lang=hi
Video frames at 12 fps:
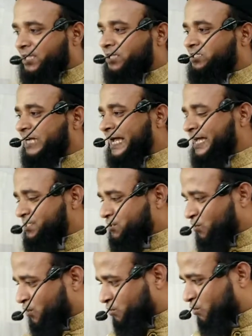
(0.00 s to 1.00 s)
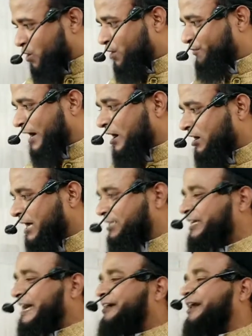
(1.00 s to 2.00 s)
कि जहेज़ को तोहफा और
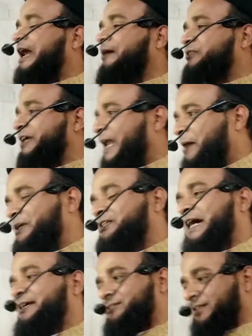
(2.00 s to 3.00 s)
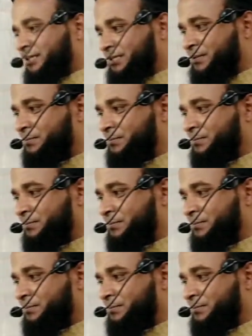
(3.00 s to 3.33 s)
हदिया का नाम देना भी जायज़ नहीं